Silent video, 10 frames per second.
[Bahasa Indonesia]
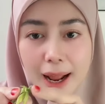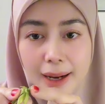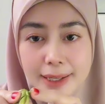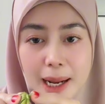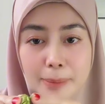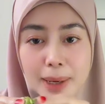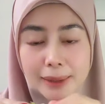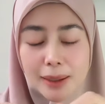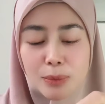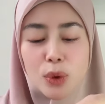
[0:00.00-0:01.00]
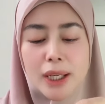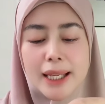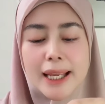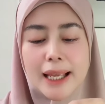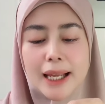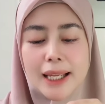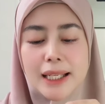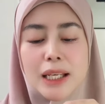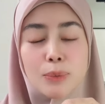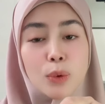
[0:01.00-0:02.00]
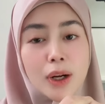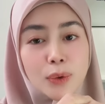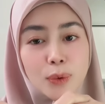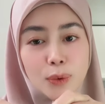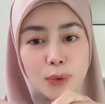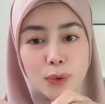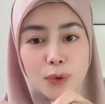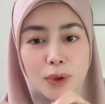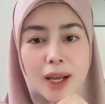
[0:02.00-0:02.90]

ada batang bunganya ya ini dibuang dulu